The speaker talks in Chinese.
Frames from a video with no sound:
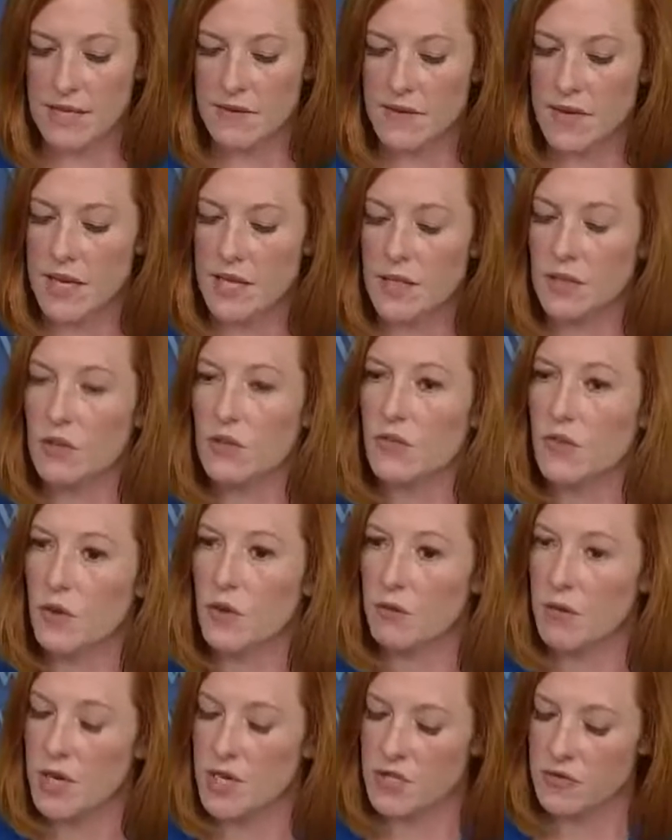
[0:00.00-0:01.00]
北韩核
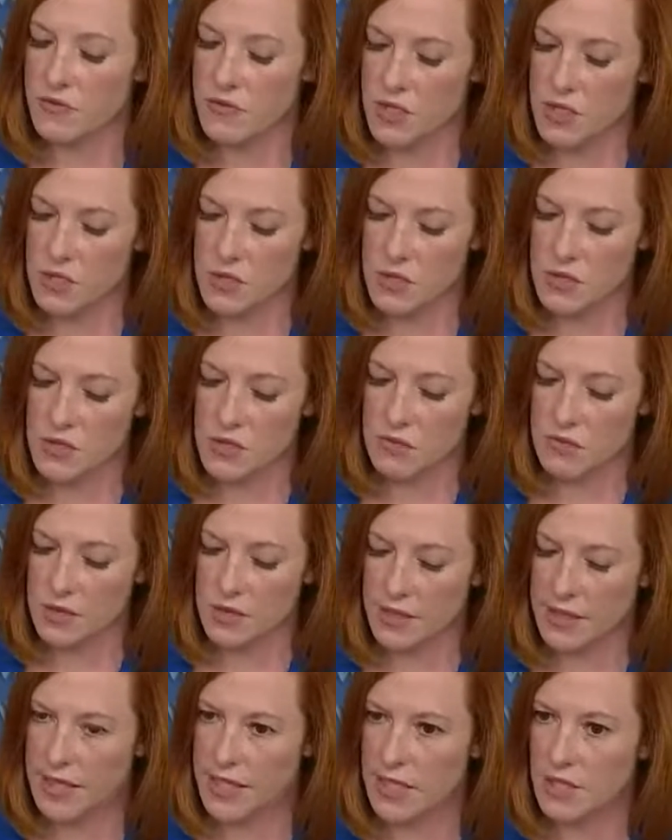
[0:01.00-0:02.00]
问题是急
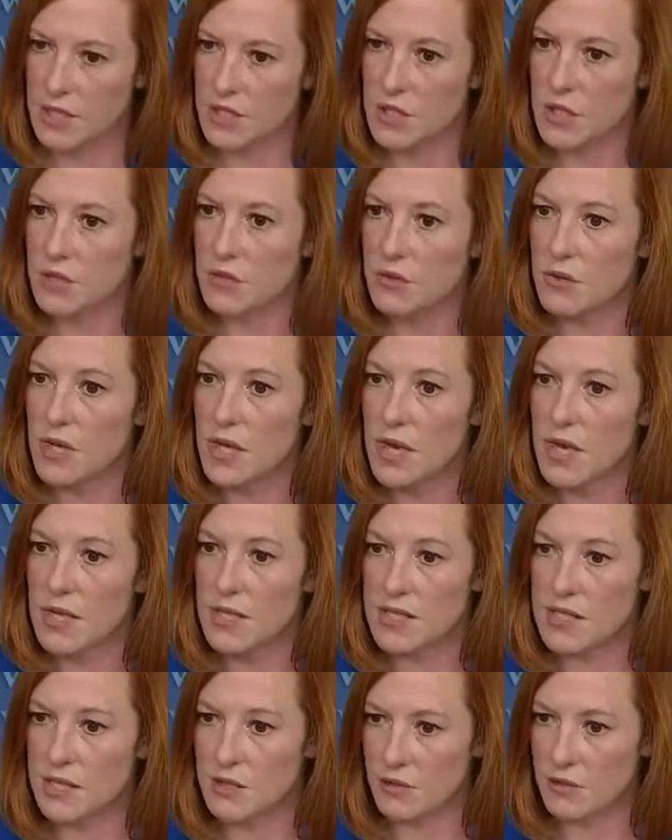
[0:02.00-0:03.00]
需通过外
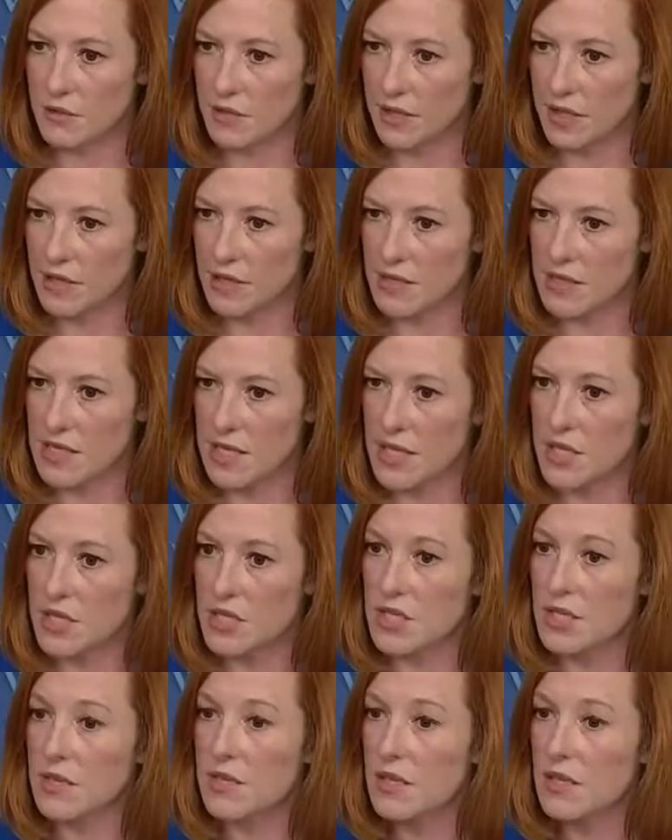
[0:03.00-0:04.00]
交和对话
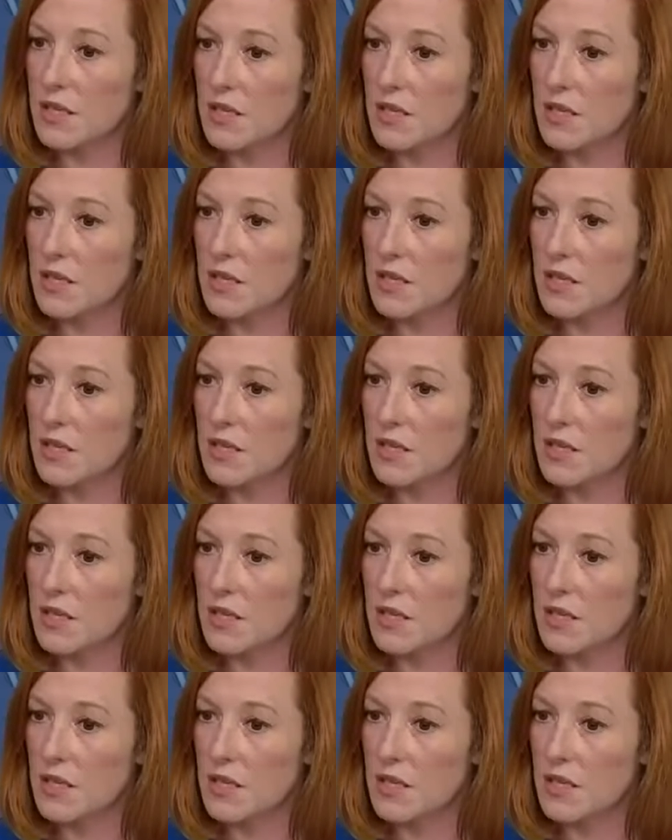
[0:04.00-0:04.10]
解决的